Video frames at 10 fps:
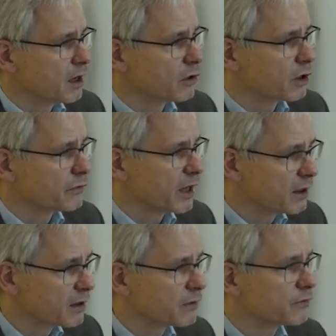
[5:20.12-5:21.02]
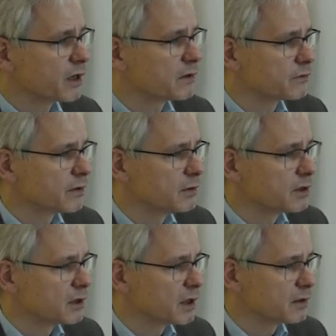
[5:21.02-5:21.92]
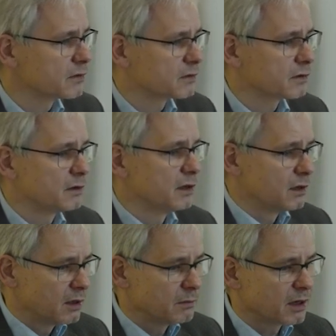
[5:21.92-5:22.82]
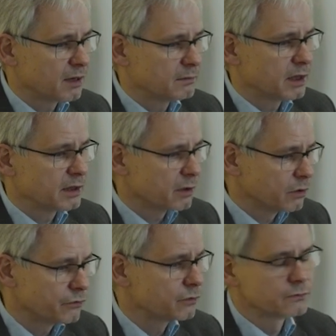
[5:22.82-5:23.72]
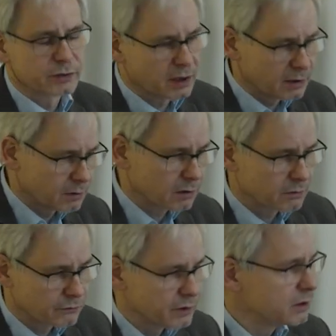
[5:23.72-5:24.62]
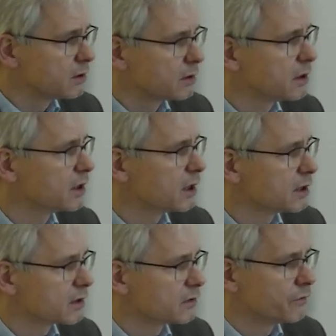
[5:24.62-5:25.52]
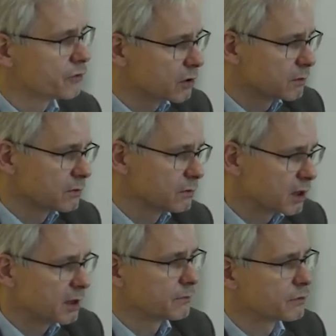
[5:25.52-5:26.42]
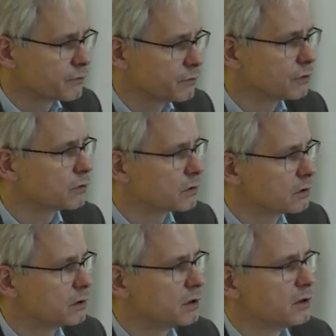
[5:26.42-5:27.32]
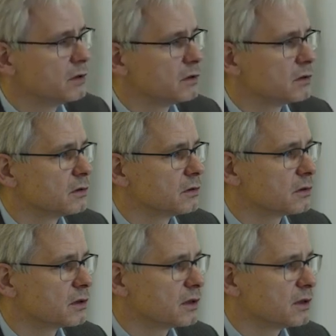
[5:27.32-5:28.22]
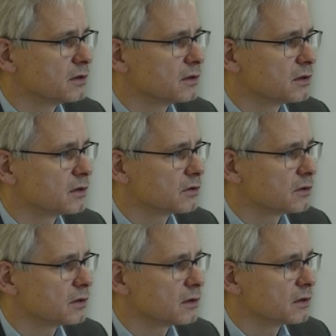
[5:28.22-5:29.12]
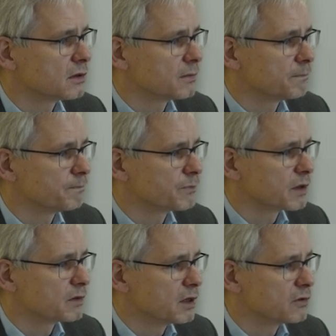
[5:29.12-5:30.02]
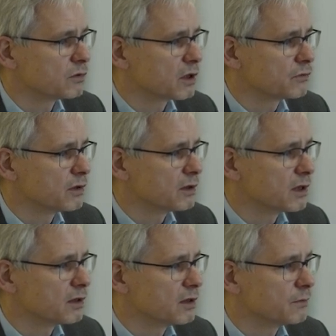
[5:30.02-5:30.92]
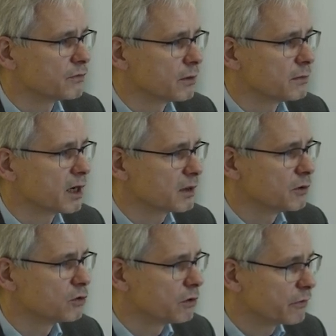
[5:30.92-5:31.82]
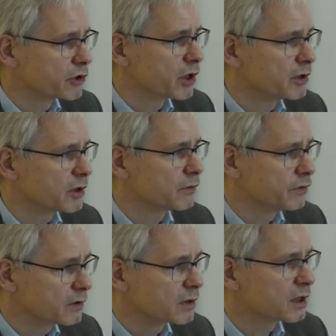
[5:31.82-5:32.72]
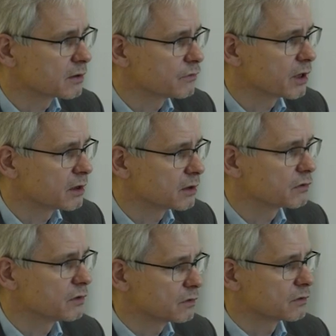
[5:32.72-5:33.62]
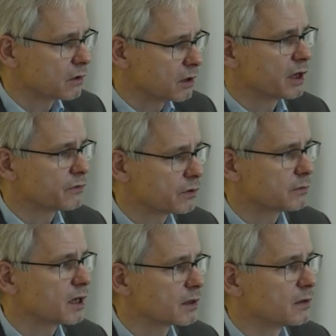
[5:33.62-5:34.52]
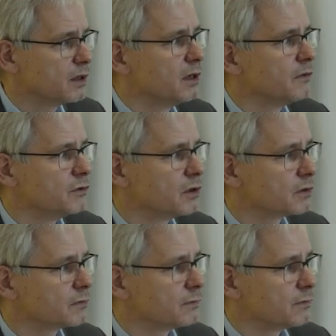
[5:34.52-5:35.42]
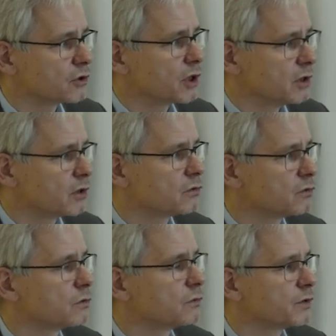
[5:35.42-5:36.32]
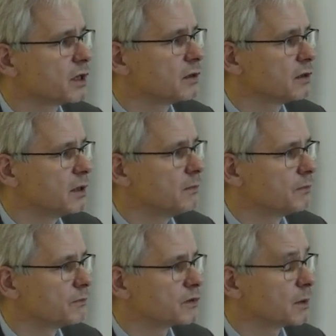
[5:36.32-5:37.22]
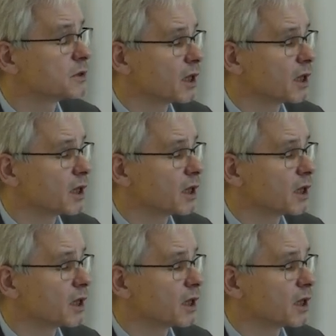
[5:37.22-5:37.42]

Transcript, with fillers: auch auf andere Weise vermitteln als im Rahmen einer Eröffnung, wo ja immer auch viel inhaltlich erzählt wird, oder im Rahmen von Führungen. Und es ist ähm, tatsächlich so, dass wir an diesem Format mit hoher Wahrscheinlichkeit festhalten werden. Also dieses mhm. Online-Format wird es wahrscheinlich auch in Zukunft ja. weitergeben. Selbst